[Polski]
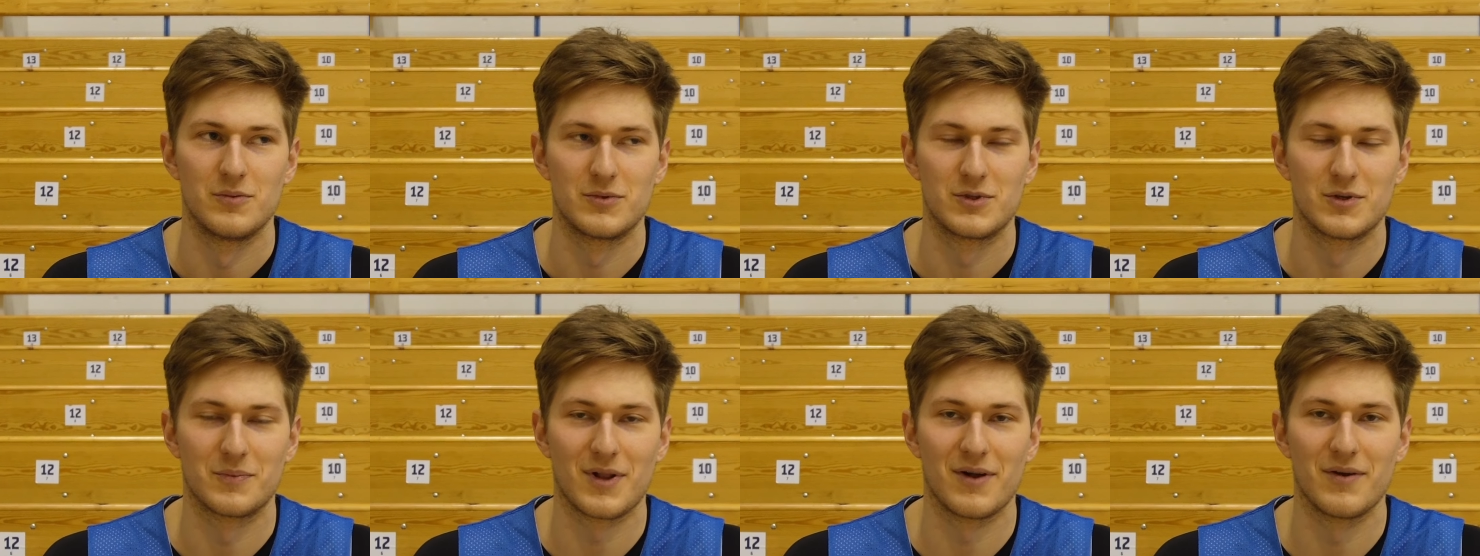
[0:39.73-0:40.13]

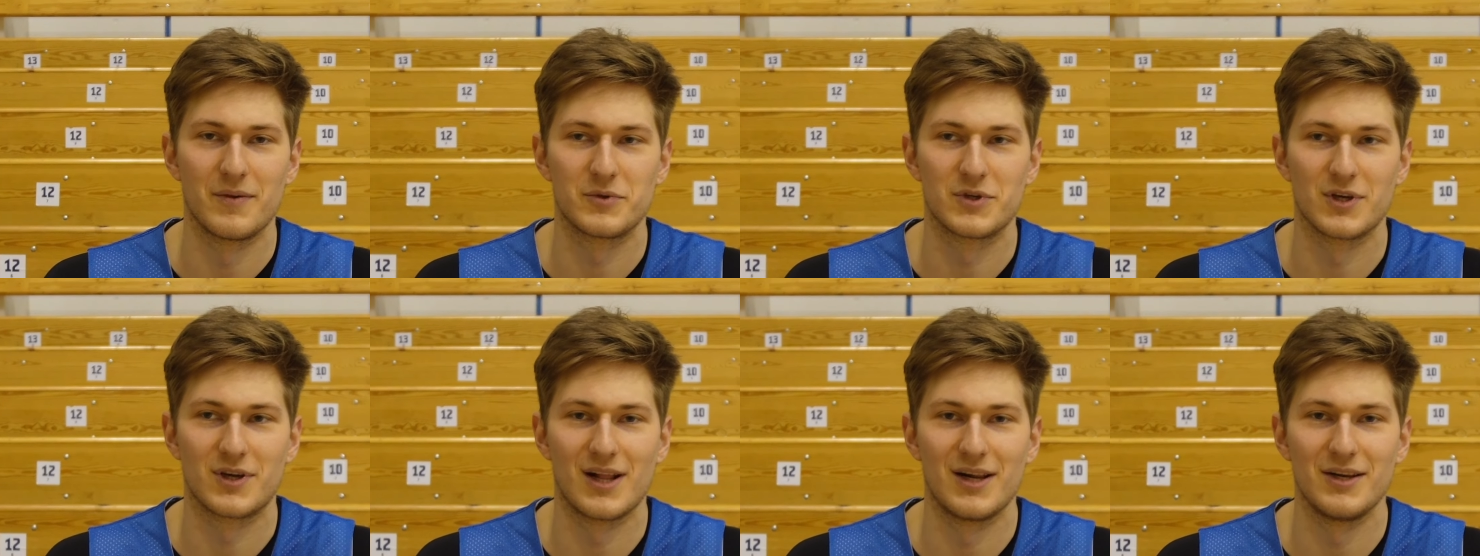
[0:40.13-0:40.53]
Co prawda
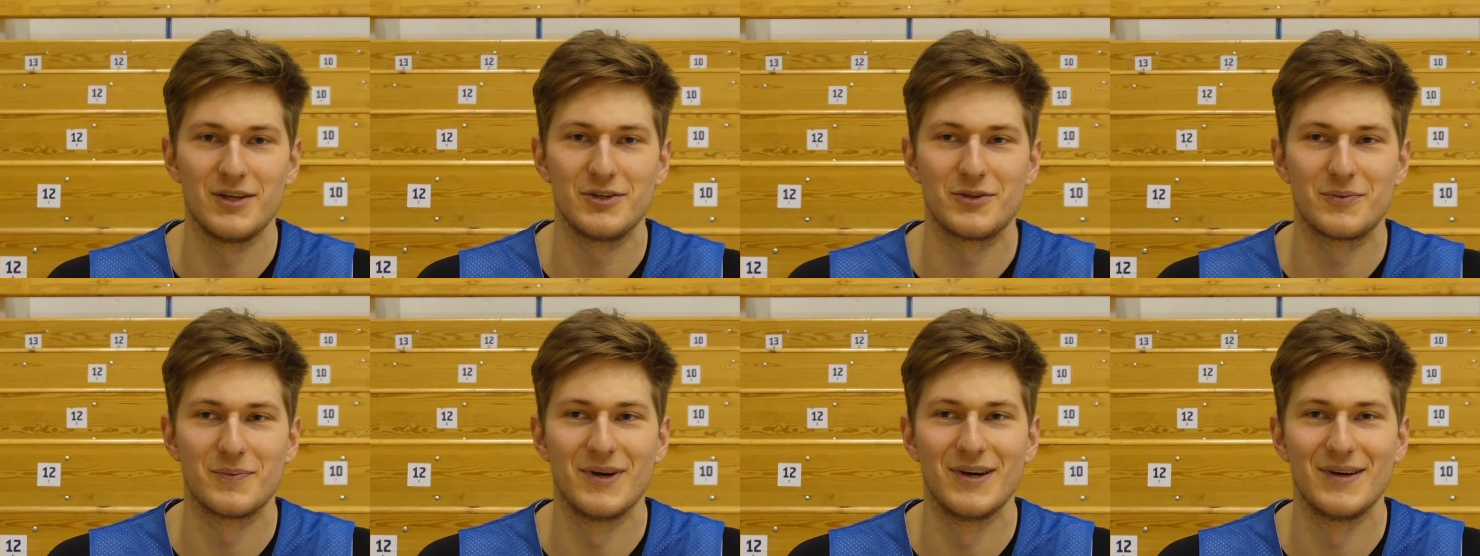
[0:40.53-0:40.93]

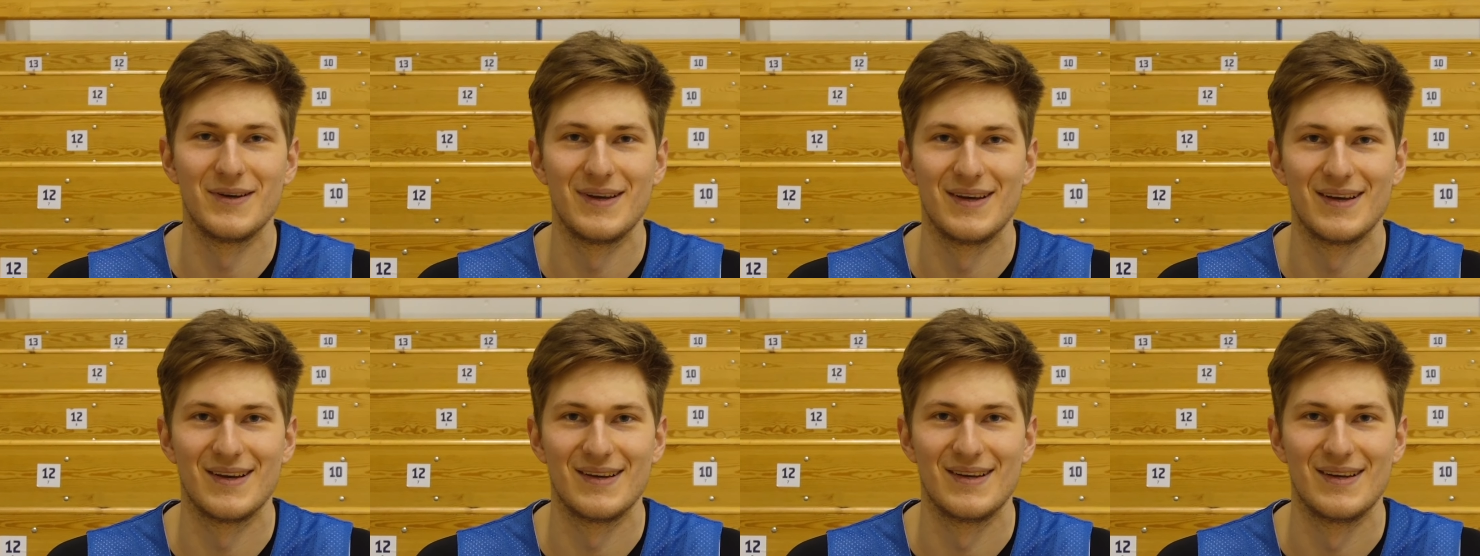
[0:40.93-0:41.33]
przegraliśmy
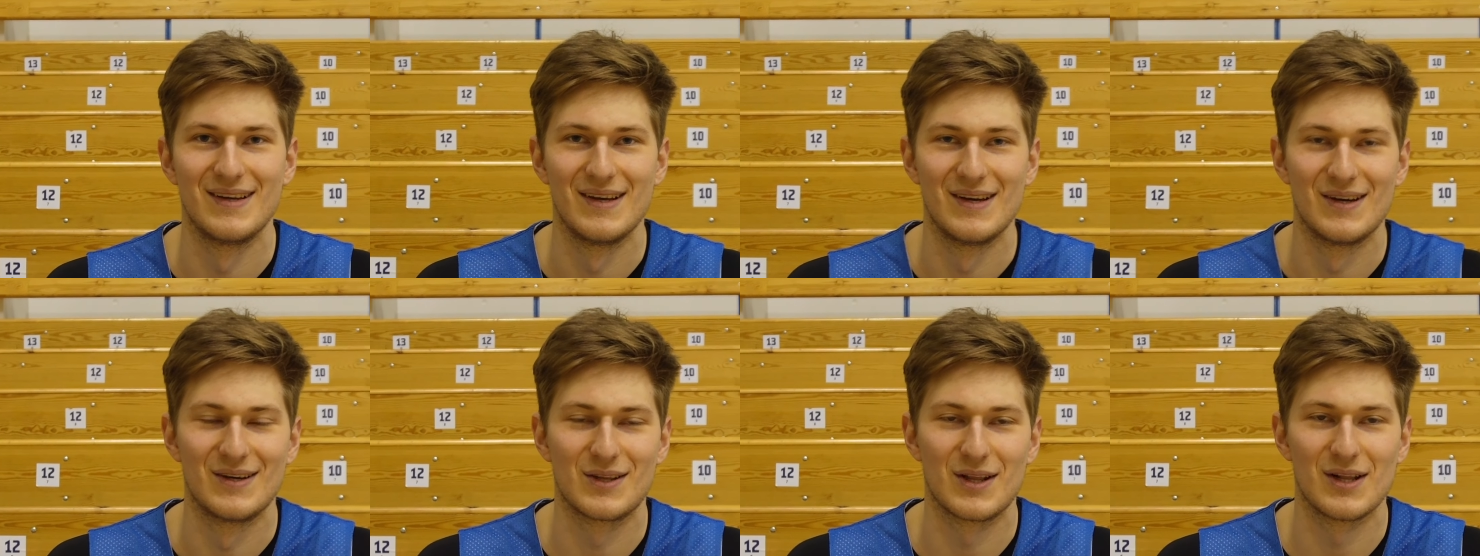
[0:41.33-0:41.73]

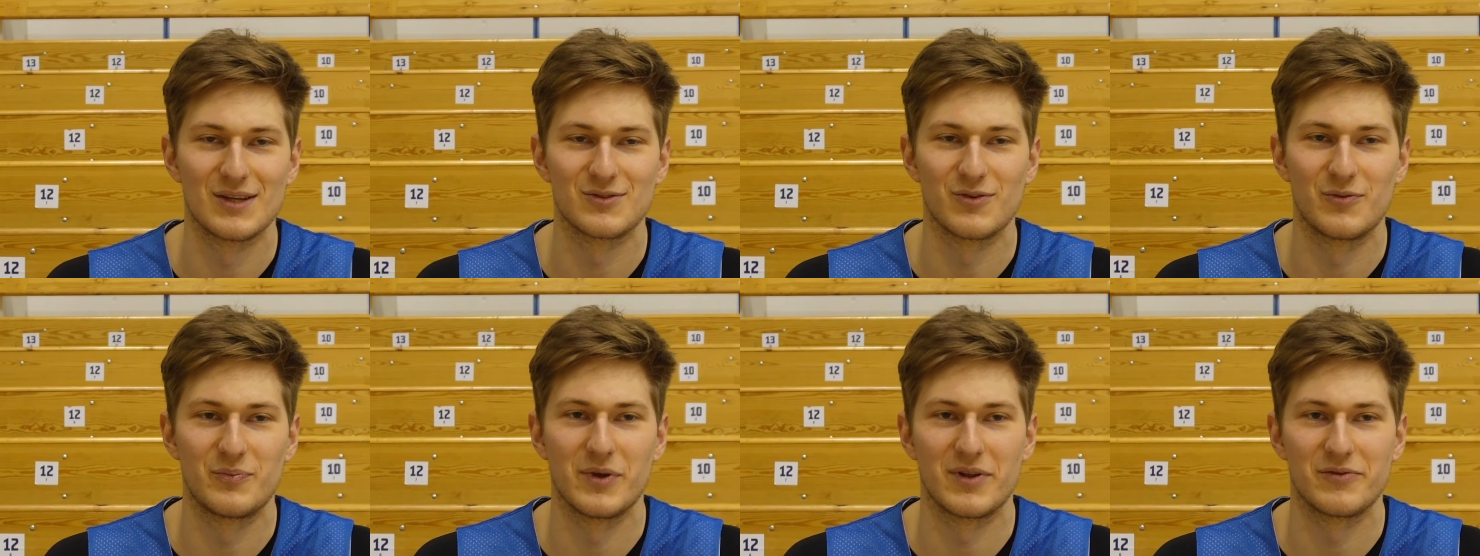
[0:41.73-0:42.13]
od
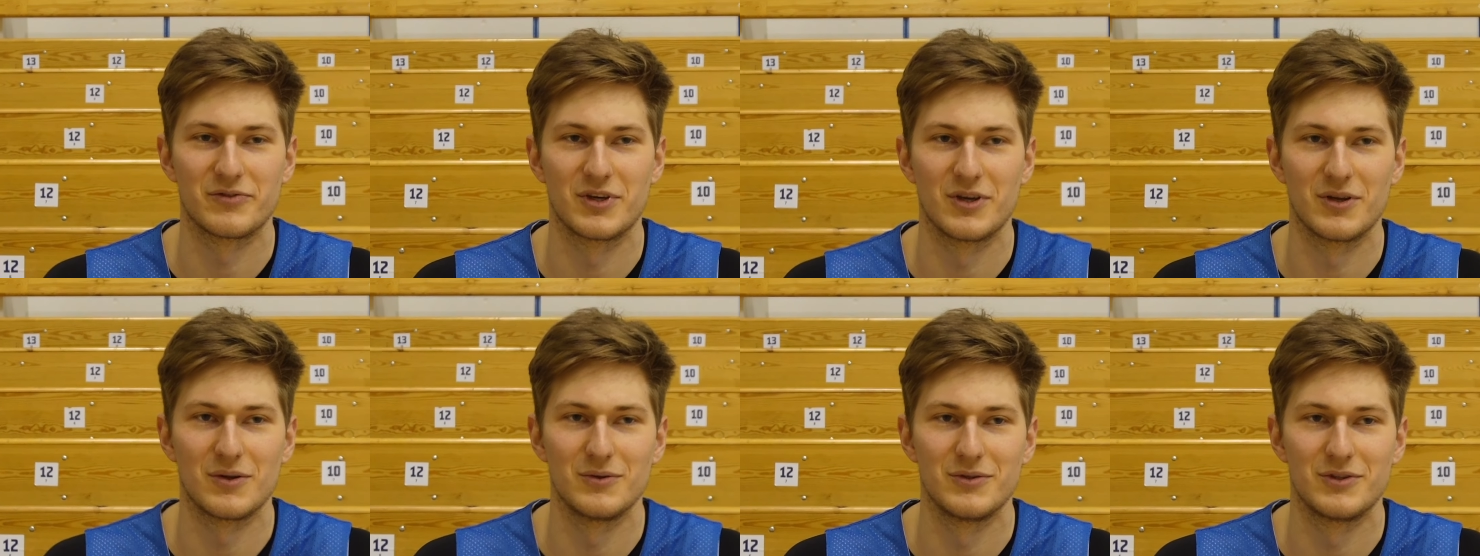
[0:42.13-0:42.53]
razu w
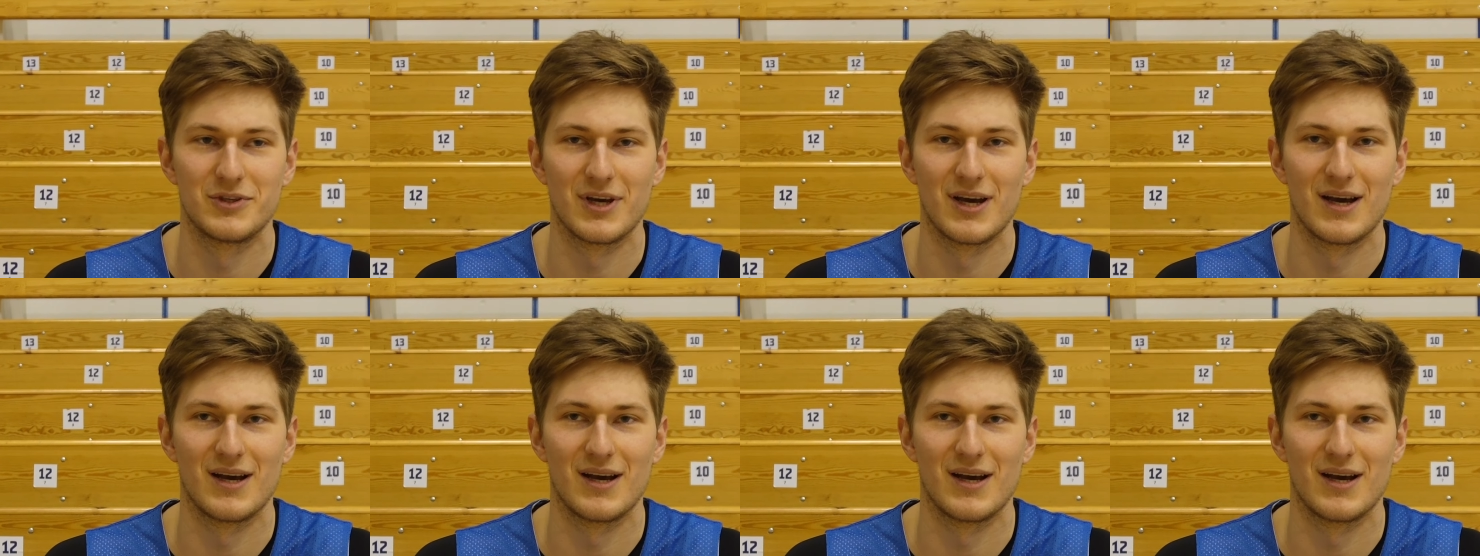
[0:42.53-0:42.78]
pierwszej rundzie,